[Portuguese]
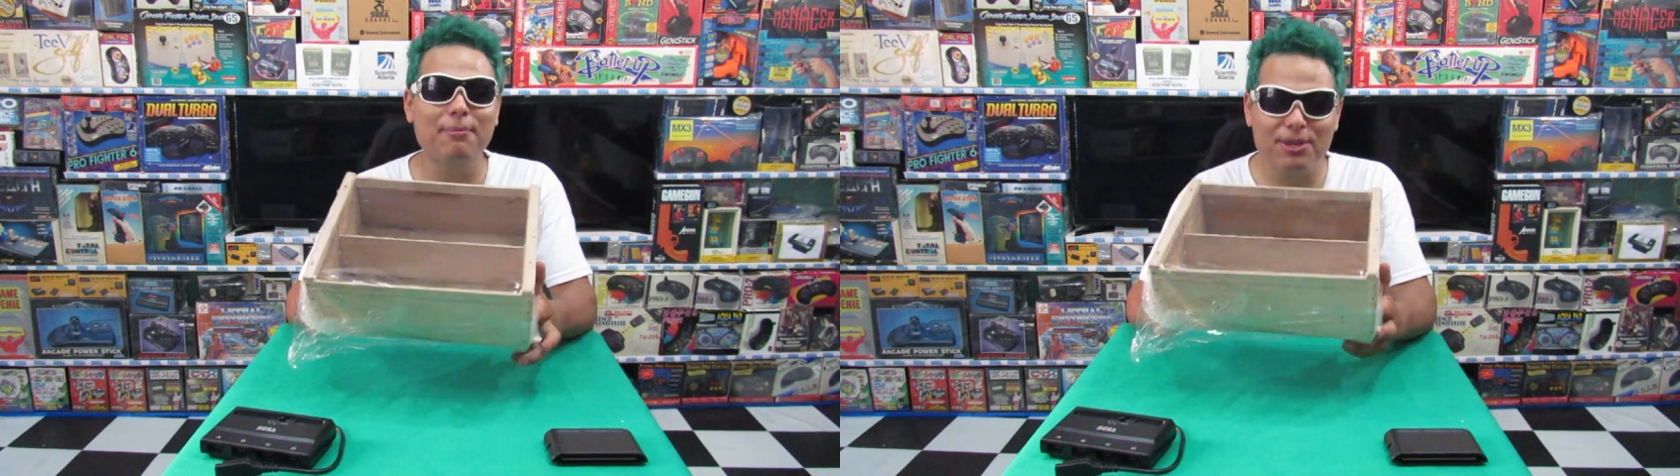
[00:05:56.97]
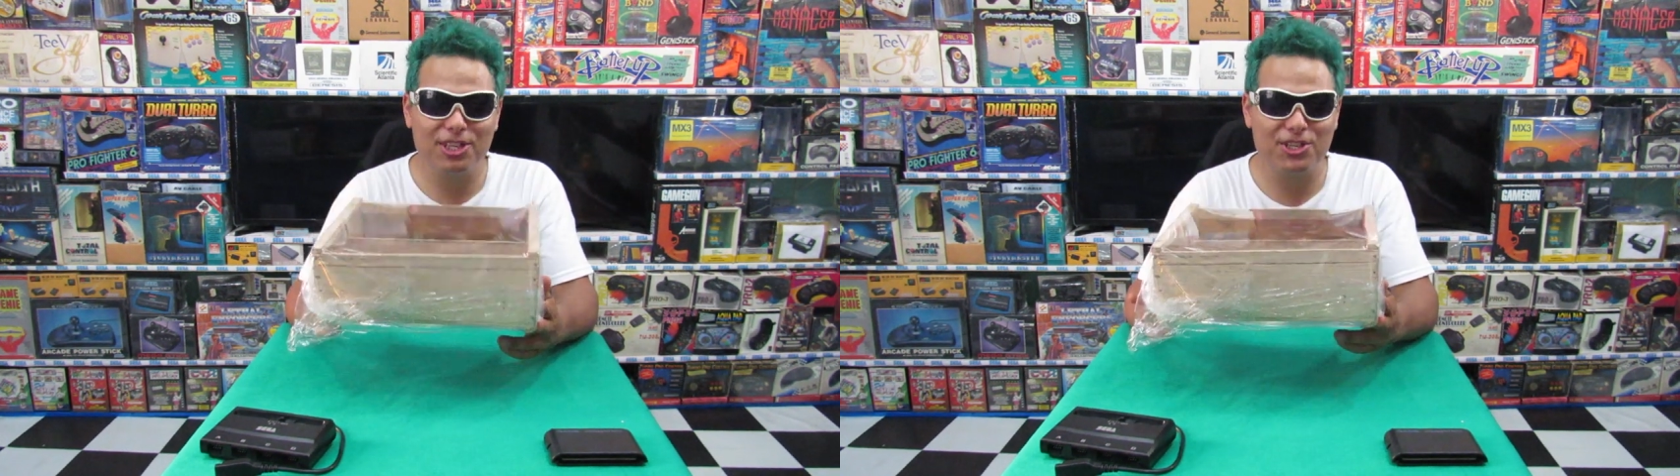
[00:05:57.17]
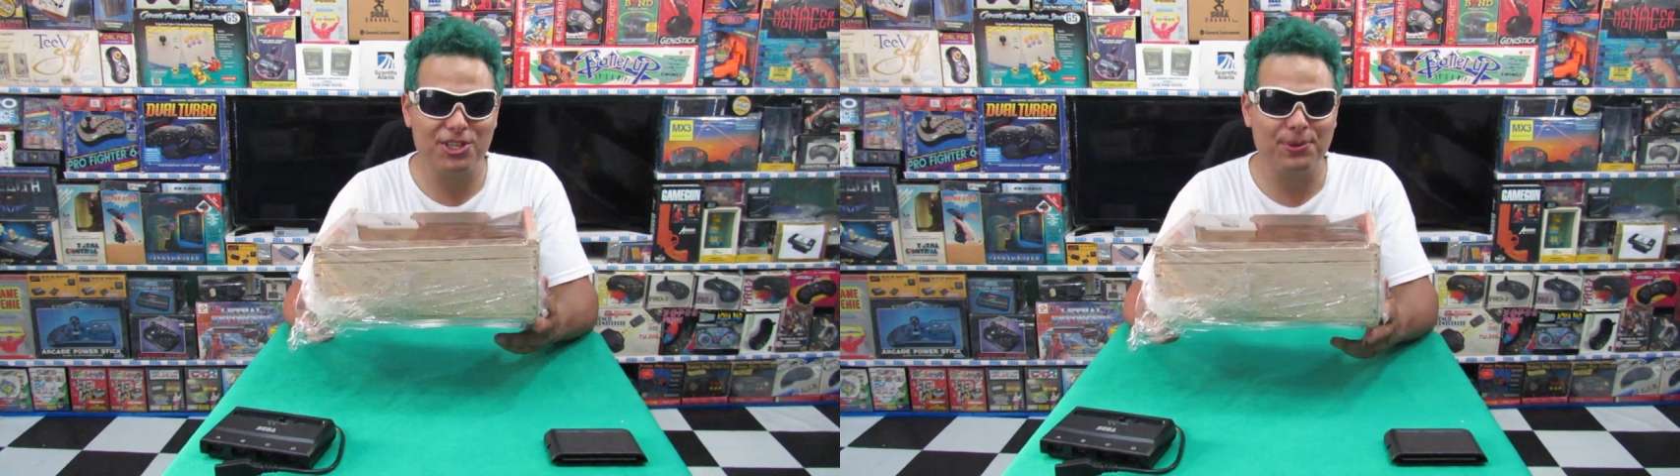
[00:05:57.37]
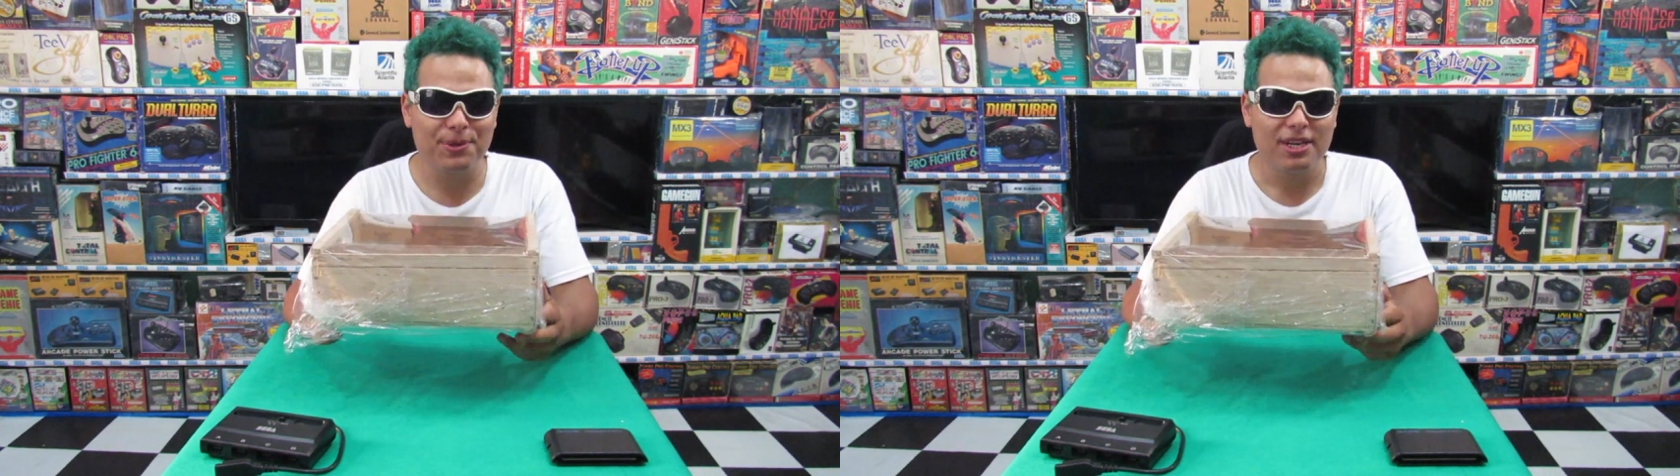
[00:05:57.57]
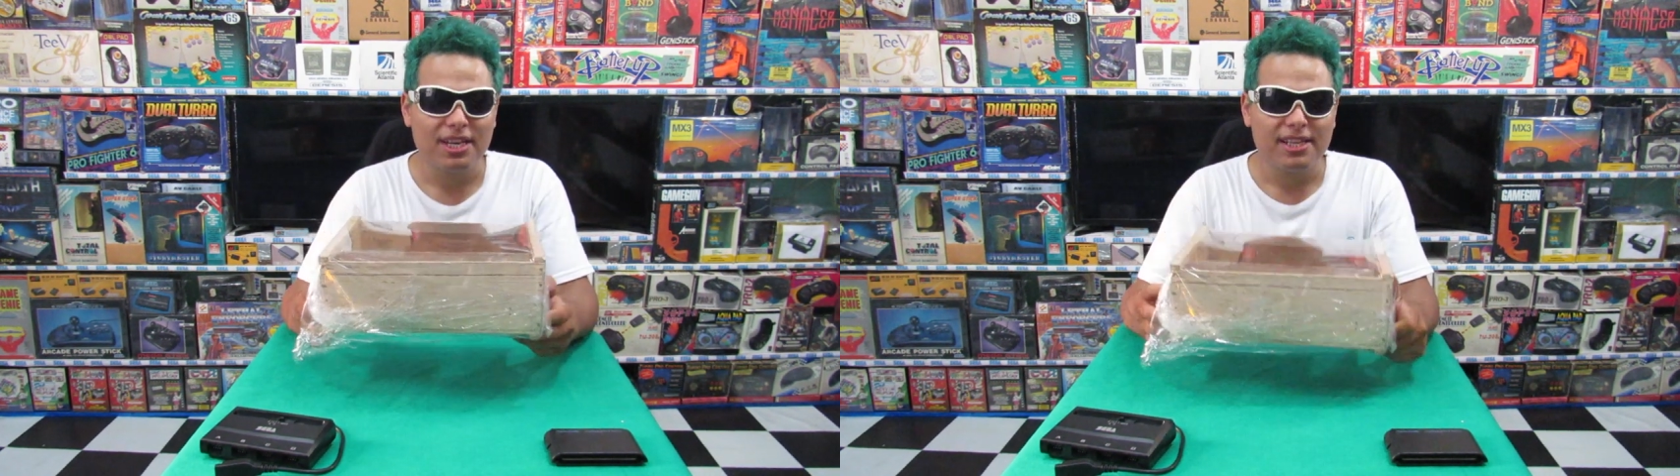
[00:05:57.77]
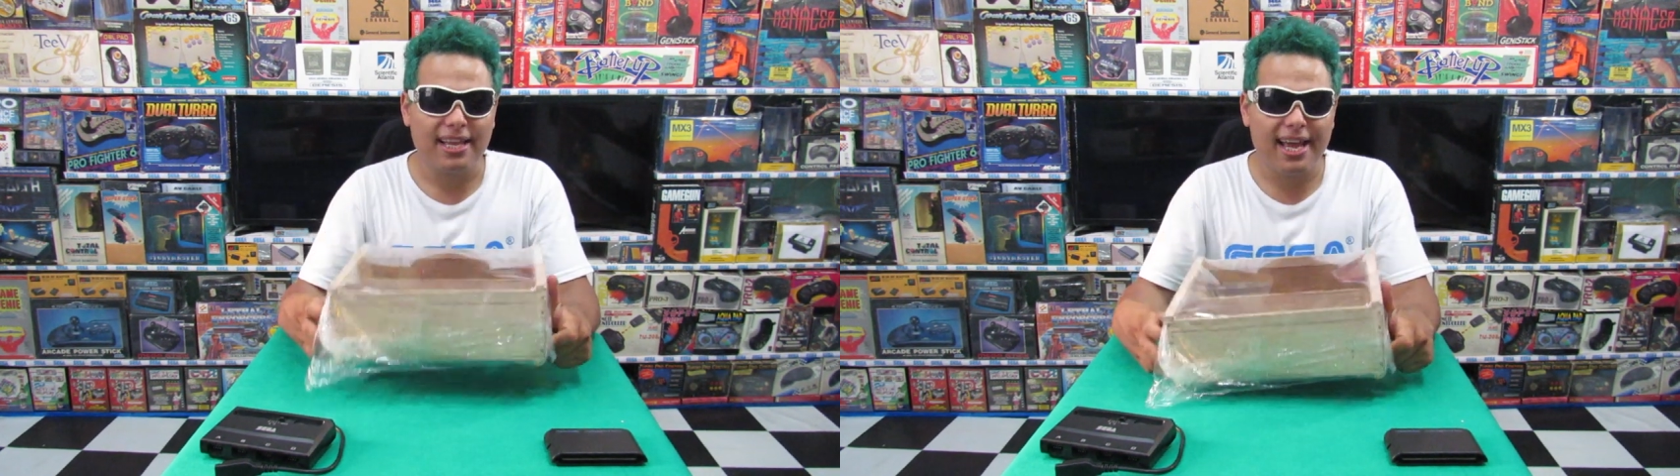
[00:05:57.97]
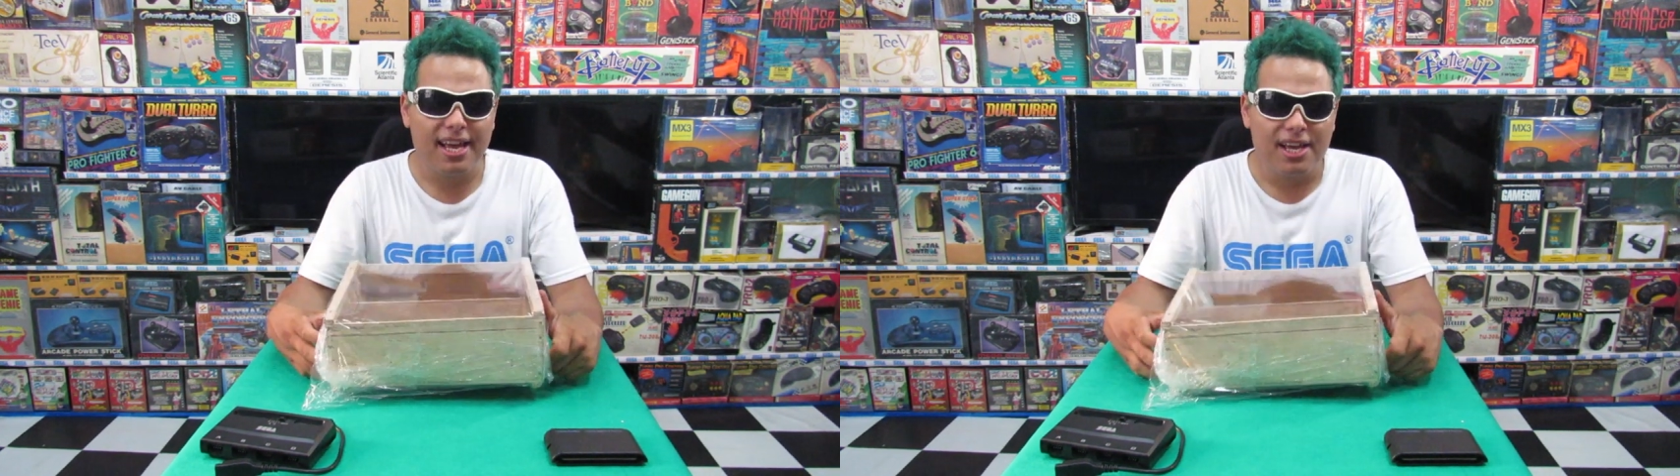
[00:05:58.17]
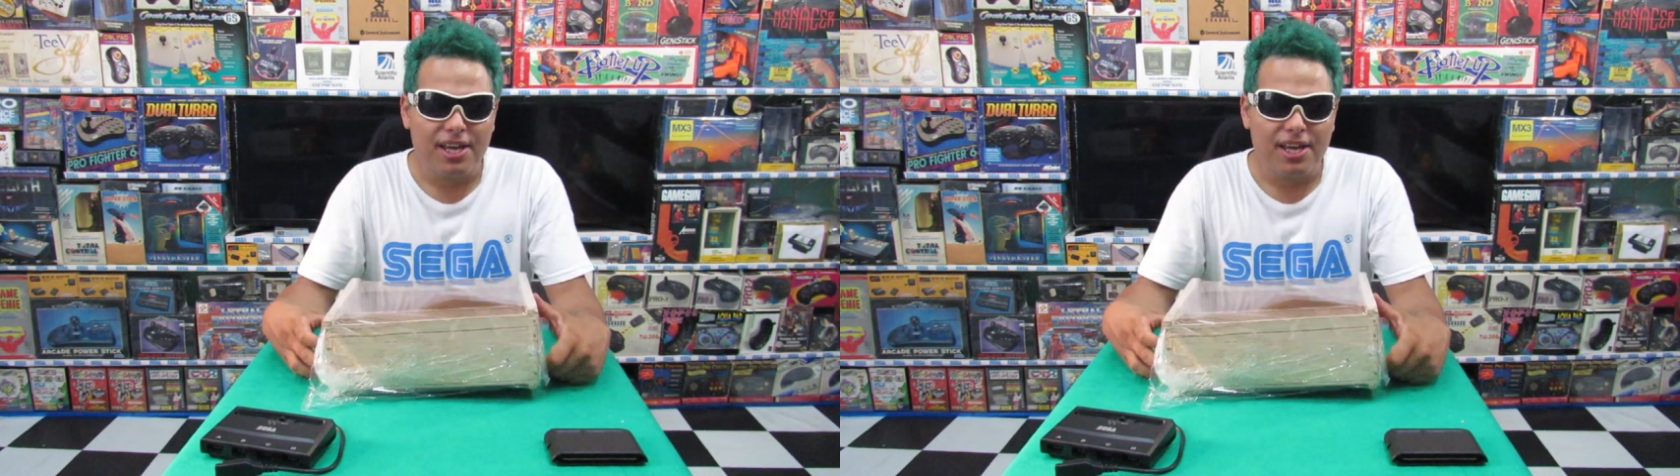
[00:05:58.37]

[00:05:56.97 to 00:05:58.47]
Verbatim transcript: bonitinho, né?